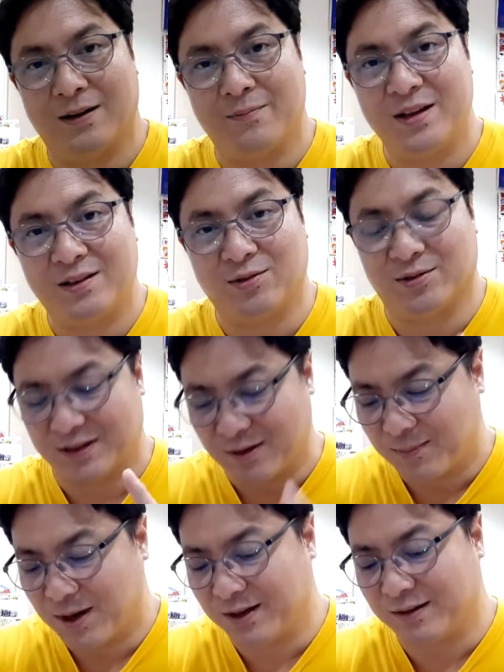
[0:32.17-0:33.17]
มิโซะแซล
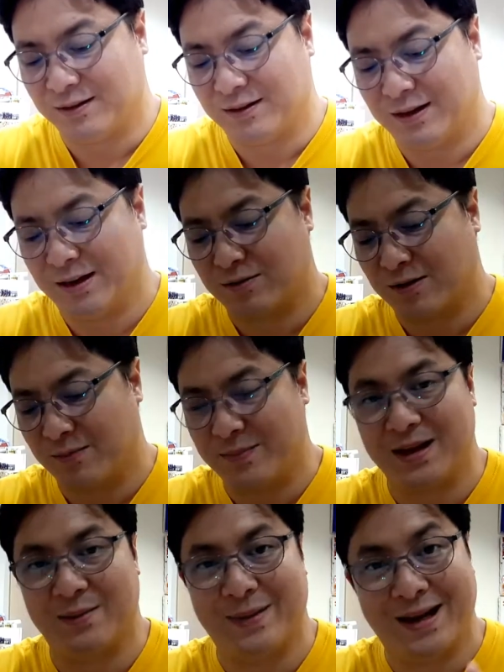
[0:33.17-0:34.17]
มอนแล้วก็
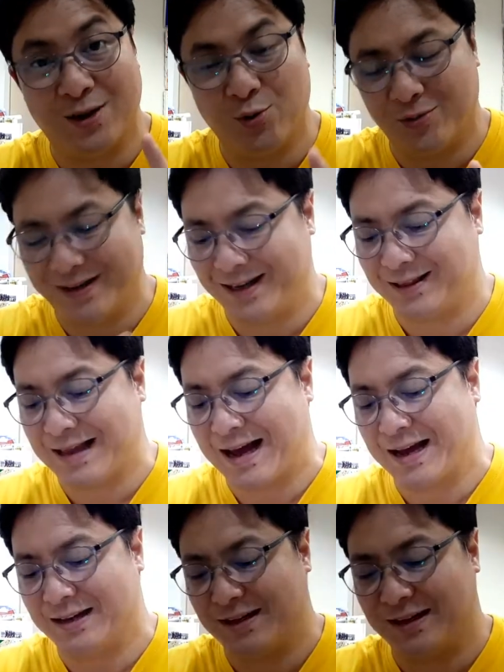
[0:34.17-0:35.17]
มีเมนูหนีตา
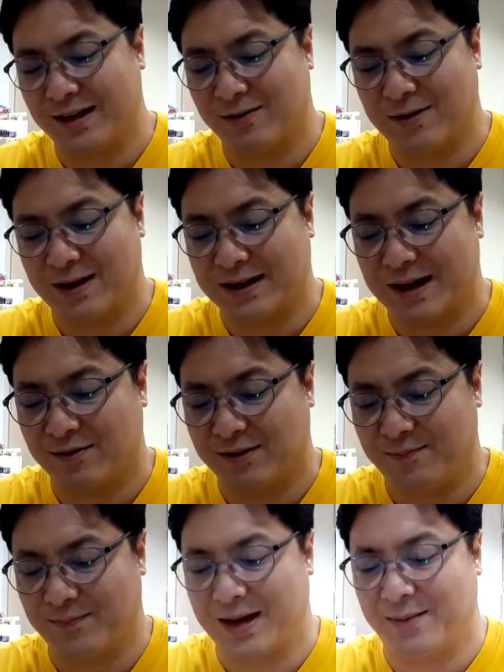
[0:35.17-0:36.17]
ยที่เรียกว่า
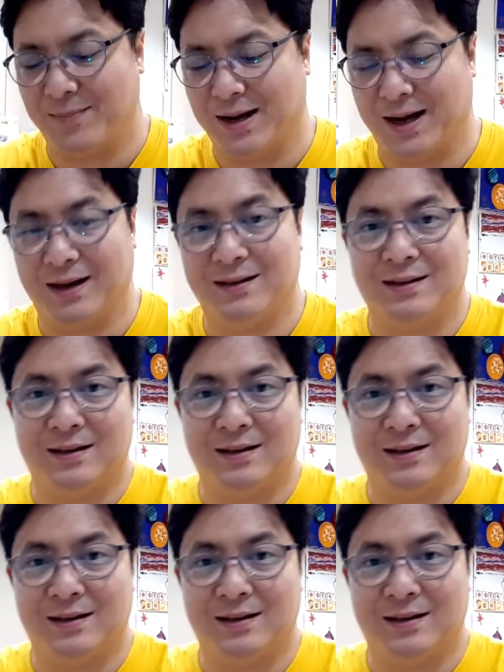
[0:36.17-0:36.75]
98 บาท